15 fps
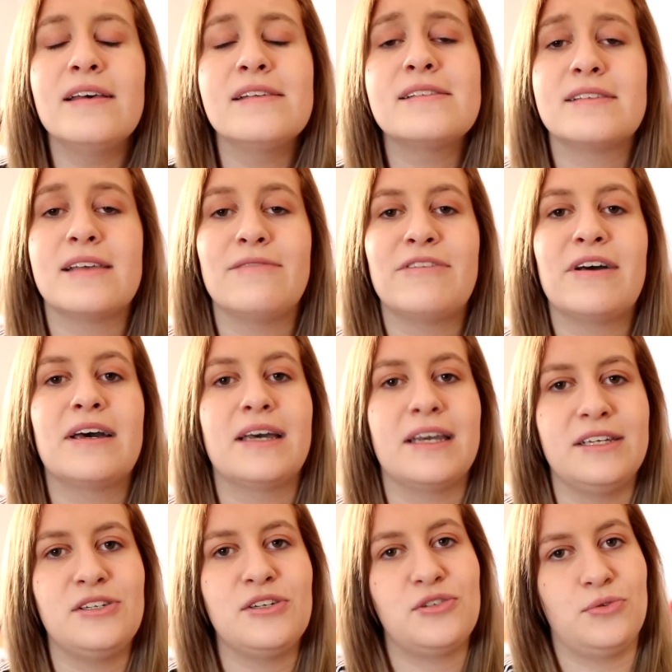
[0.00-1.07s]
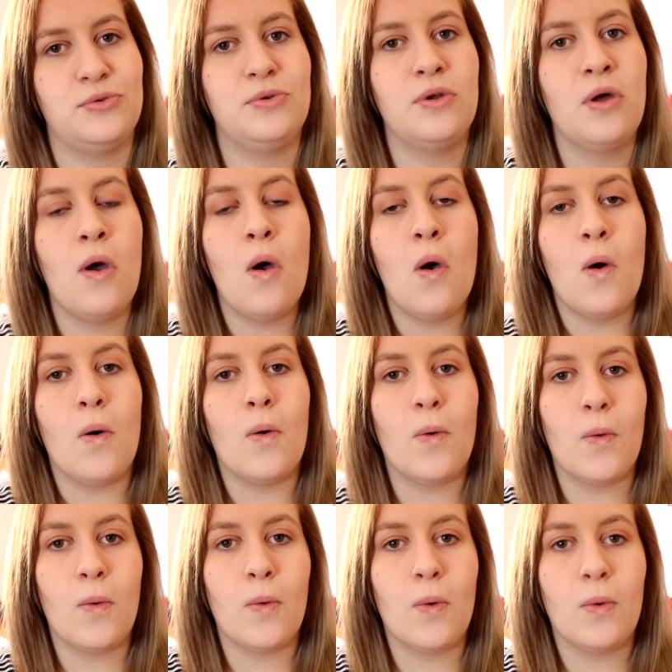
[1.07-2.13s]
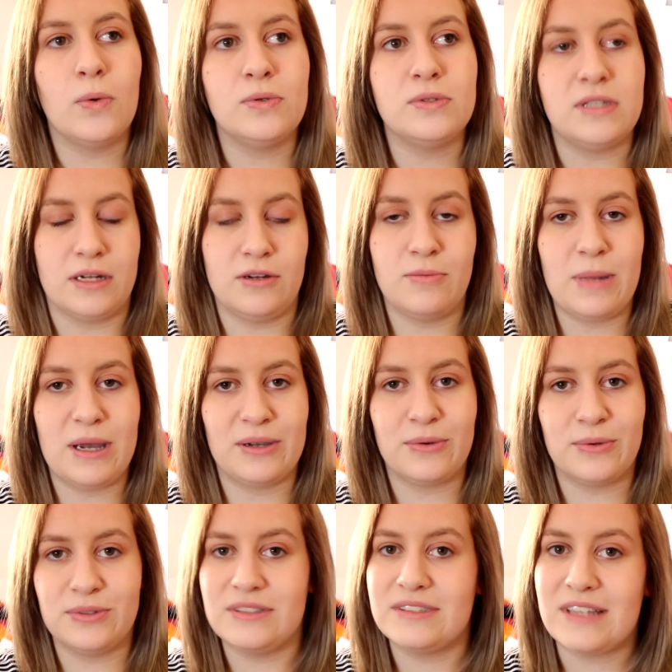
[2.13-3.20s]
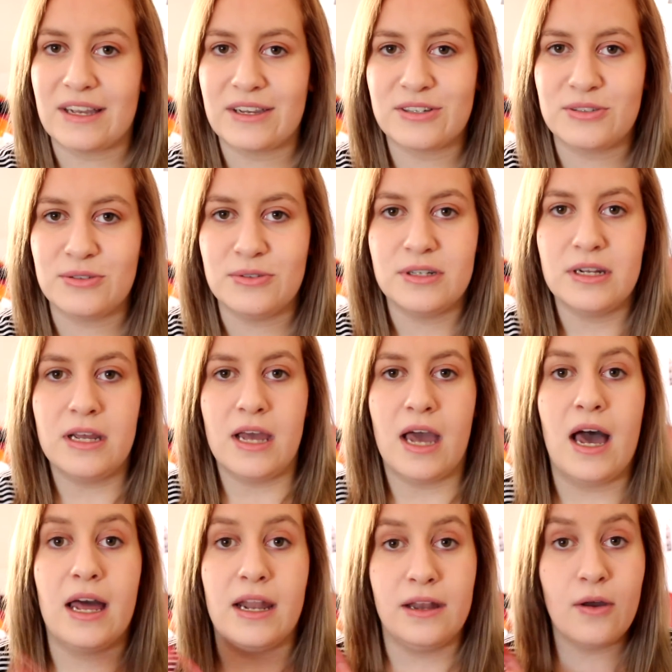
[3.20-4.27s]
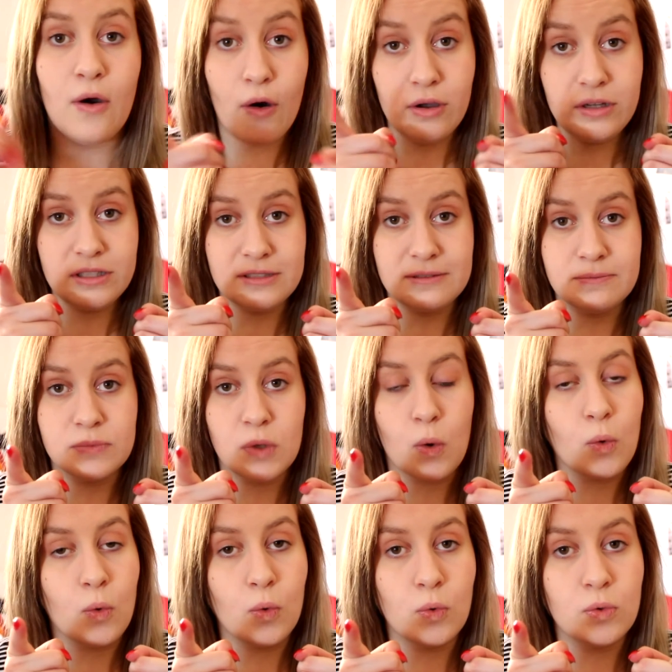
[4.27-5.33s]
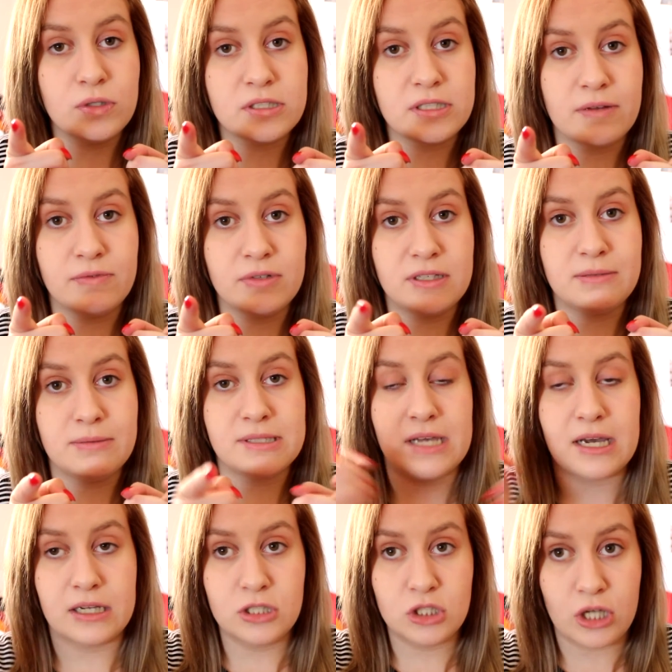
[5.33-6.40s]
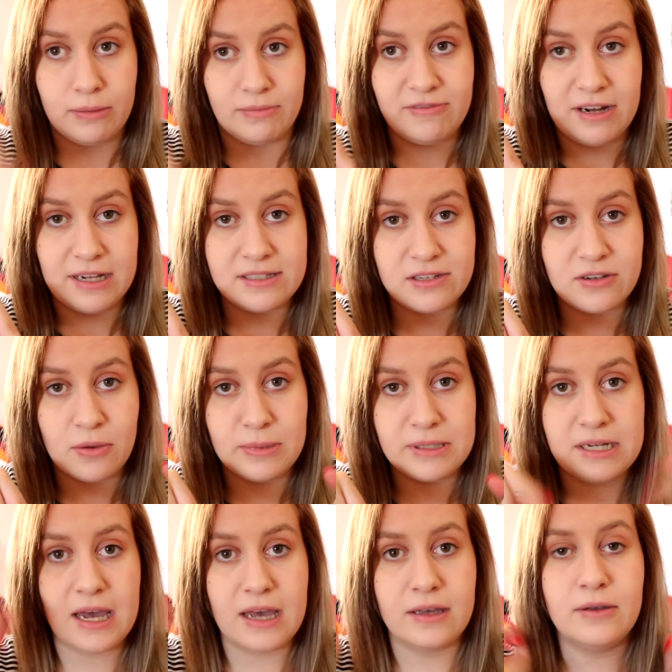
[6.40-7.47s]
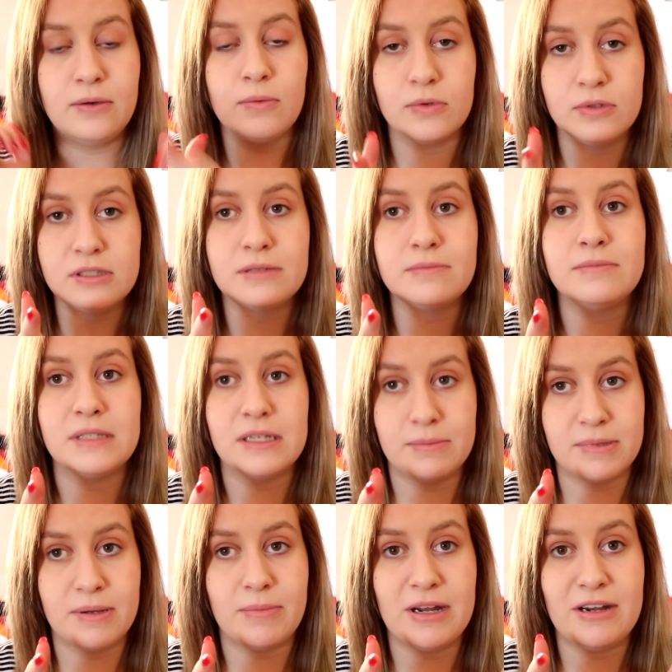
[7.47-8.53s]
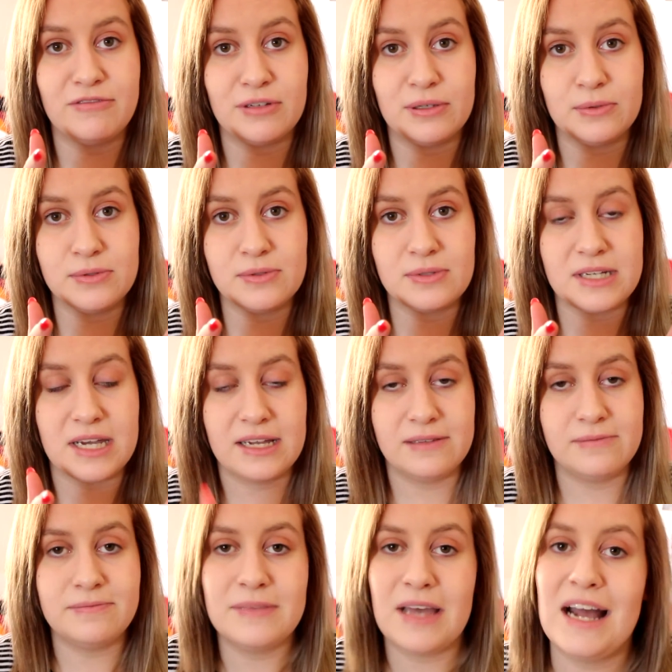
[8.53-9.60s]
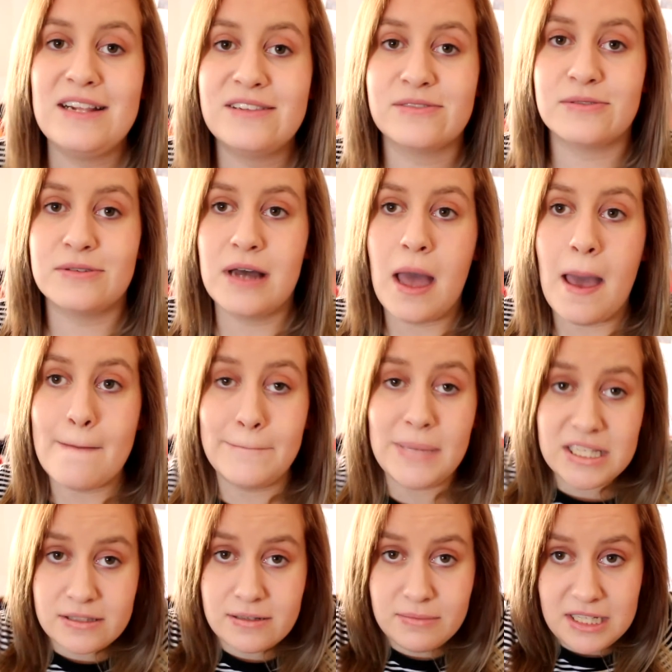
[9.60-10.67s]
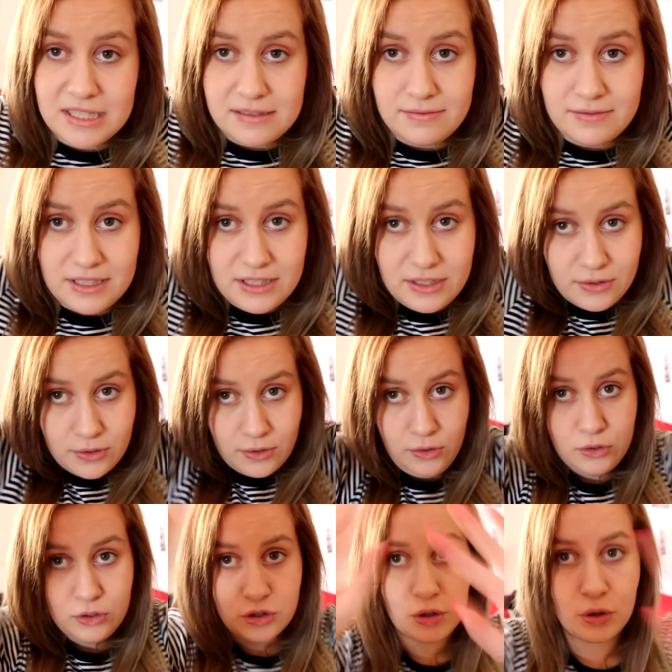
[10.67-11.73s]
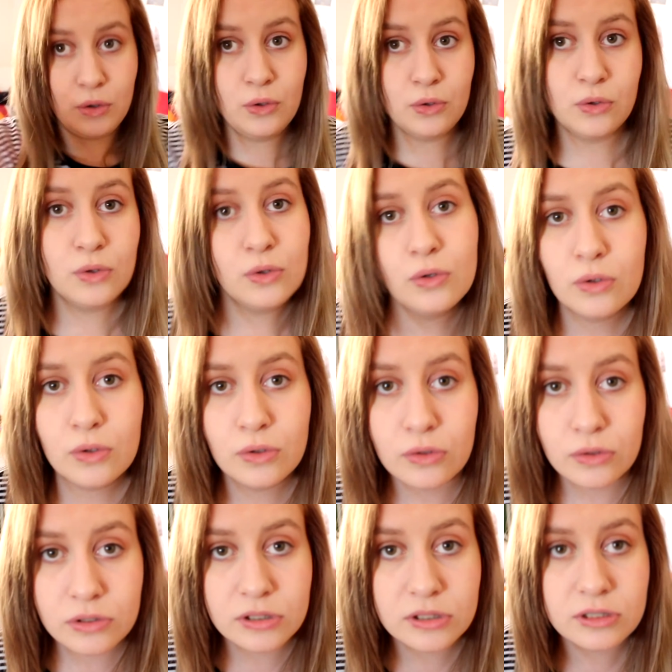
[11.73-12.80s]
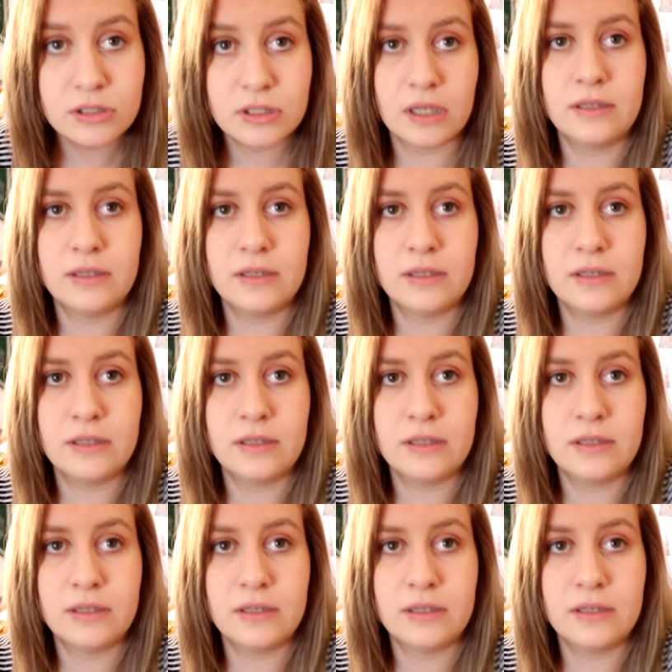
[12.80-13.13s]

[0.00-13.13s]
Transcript: Das ist einfach richtig schön. Und ja, nochmal ein großes Dankeschön an euch. Und dann würde ich mal sagen, schreibt fleißig Kommentare und nehmt an meiner Verlosung teil. Also, bis zum nächsten Video. Tschüss!